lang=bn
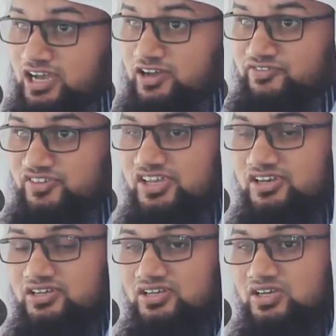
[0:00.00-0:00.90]
কাফির
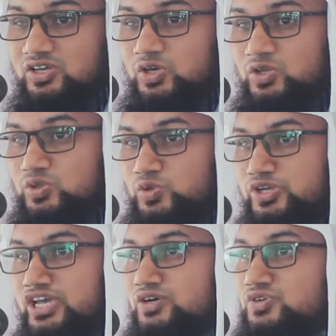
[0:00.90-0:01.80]

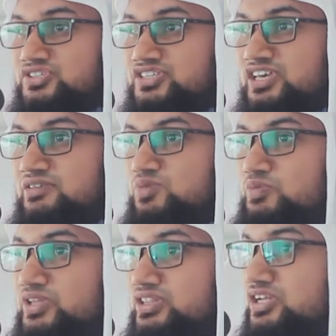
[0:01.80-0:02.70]
দুনিয়া হচ্ছে
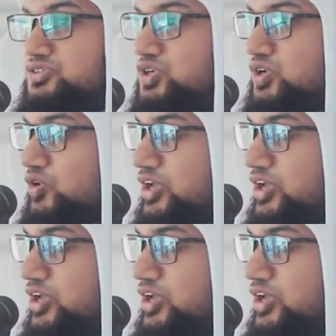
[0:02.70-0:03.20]
মুমিনদের জন্য